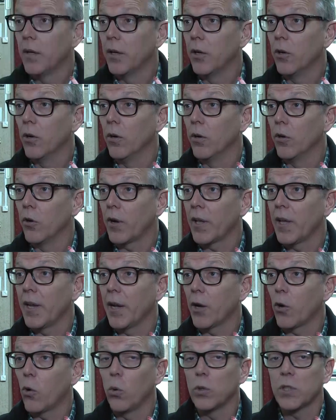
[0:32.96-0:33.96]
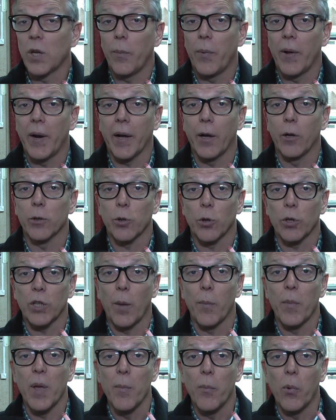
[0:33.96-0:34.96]
no, quedan excusas para que nosotros
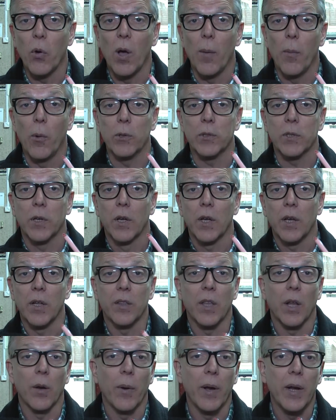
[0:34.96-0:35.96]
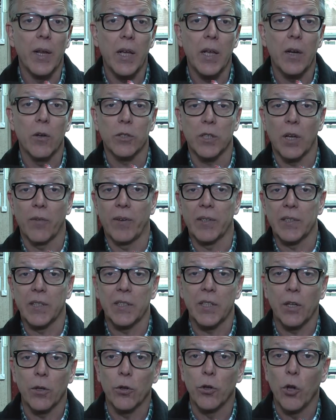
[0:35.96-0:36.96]
también podamos intervenir. O sea,
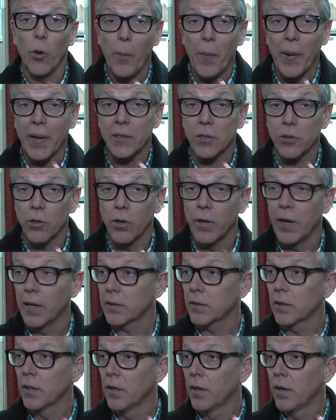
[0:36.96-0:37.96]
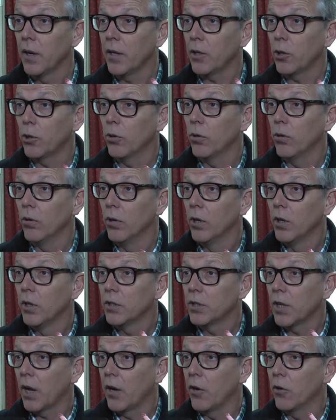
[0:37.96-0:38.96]
fallecieron dos personas. Esto
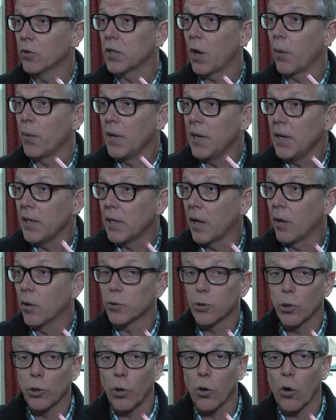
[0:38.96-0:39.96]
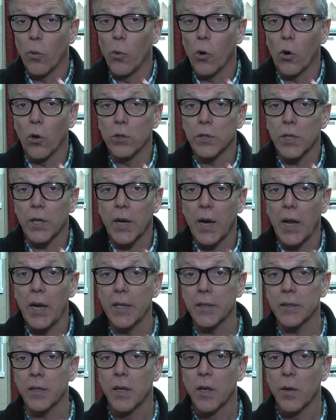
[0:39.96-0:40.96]
ya nos habilita a nosotros como
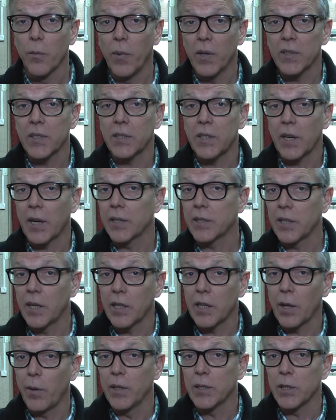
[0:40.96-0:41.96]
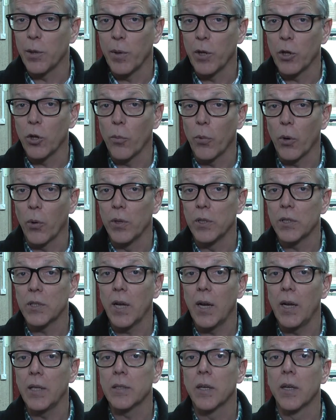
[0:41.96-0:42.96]
concejales, más allá que sean establecimientos
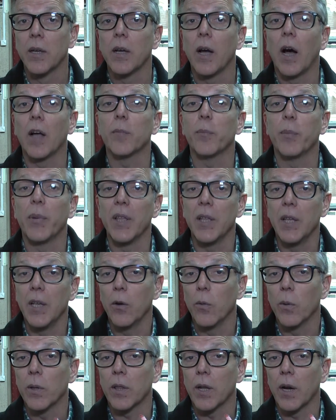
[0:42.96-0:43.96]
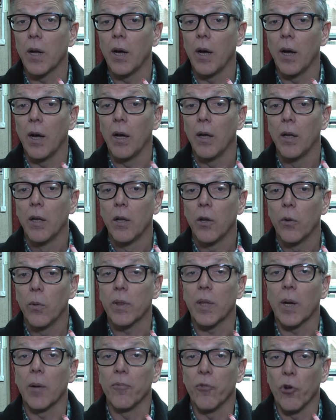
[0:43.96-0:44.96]
provinciales, a pedir nuestra,
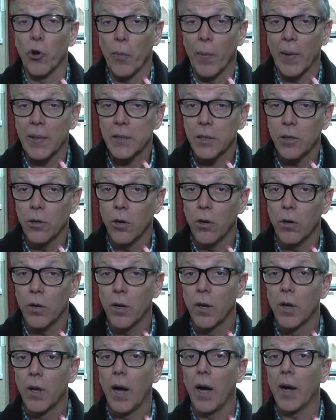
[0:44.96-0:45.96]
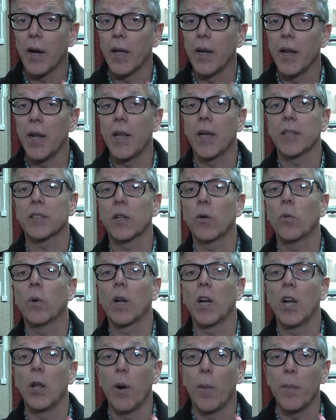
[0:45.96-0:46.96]
nuestra información, a querer hacer un
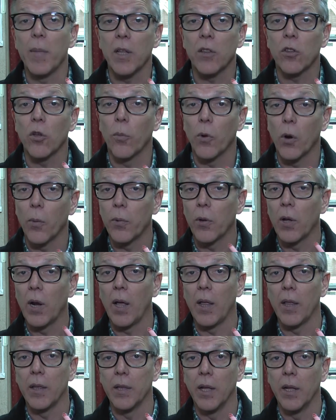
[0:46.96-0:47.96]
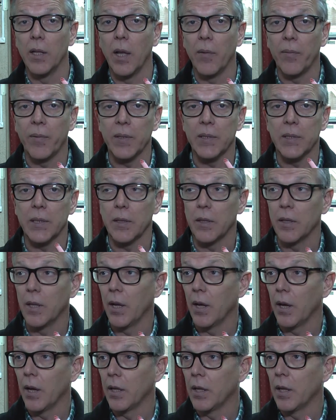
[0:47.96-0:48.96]
relevamiento propio del déficit
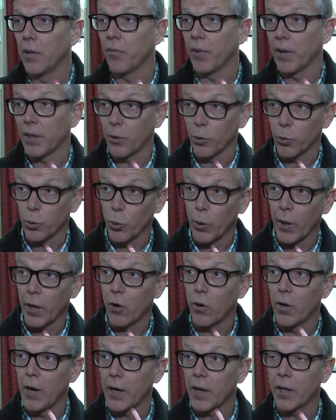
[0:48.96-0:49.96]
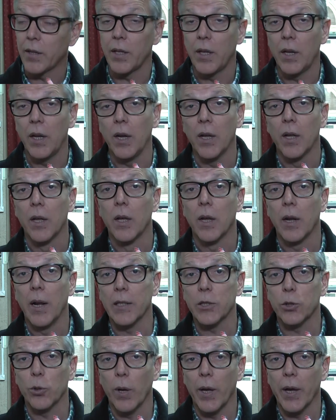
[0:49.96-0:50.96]
de, infraestructura escolar que tiene
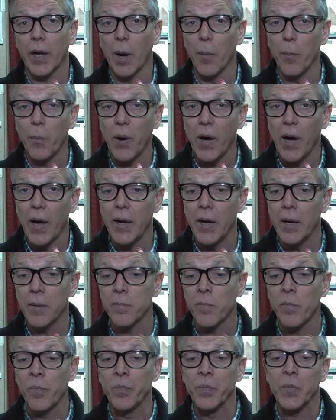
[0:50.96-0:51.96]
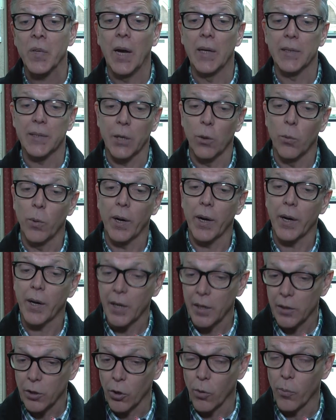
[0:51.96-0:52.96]
la ciudad de Campana hacer un
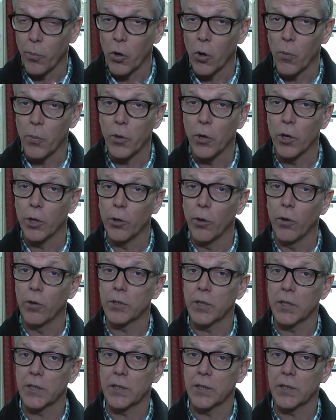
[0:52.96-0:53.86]
registro propio de todas